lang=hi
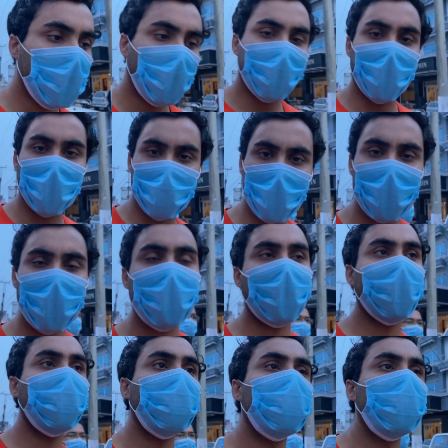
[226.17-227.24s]
और यहाँ पे
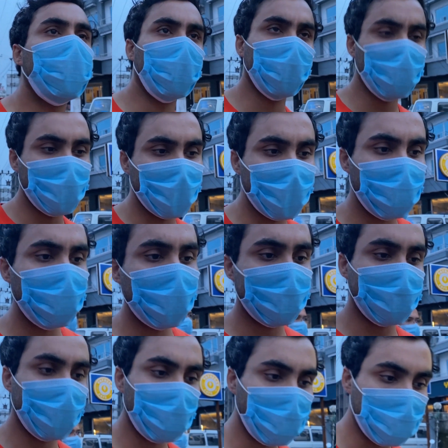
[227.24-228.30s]
कम लो बजट में भी
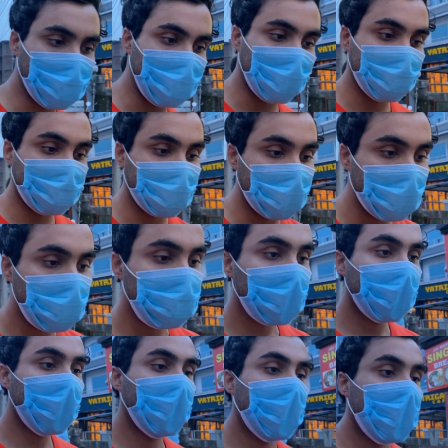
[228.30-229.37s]
अच्छे रूम मिल जाते
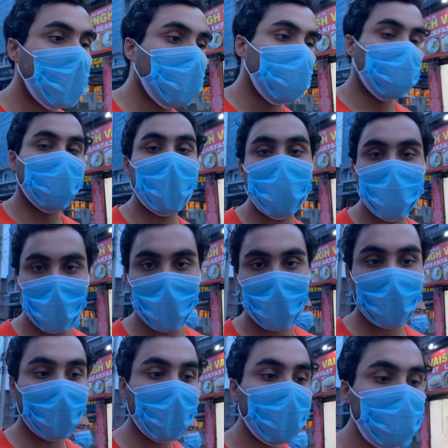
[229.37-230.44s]
हैं बट
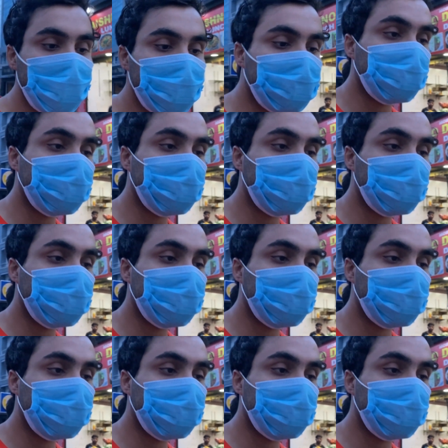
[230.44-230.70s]
फ़र्क ये है